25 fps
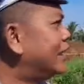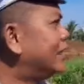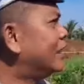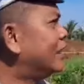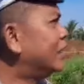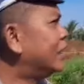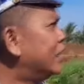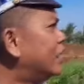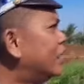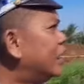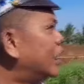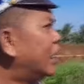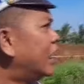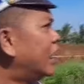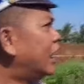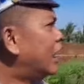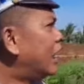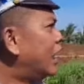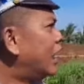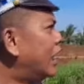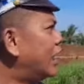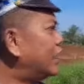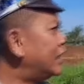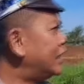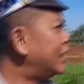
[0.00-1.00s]
Dua,
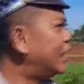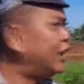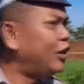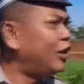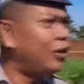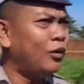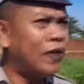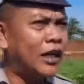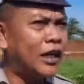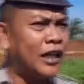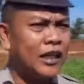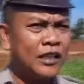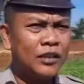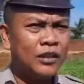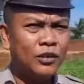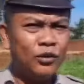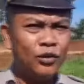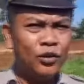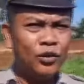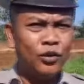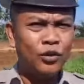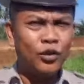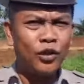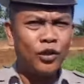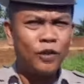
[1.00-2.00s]
ada dua korban dua. meninggal.
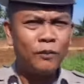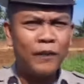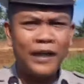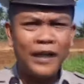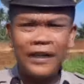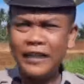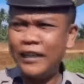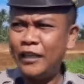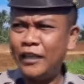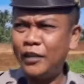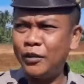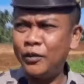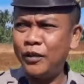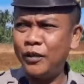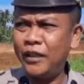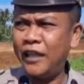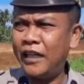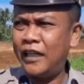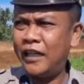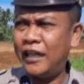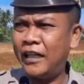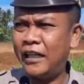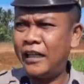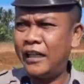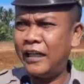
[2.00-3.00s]
Untuk korban itu yang
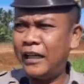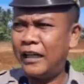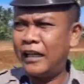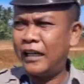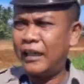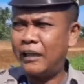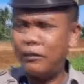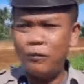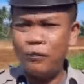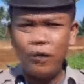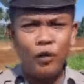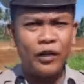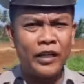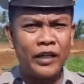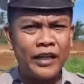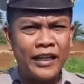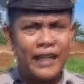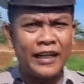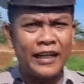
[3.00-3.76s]
kemungkinan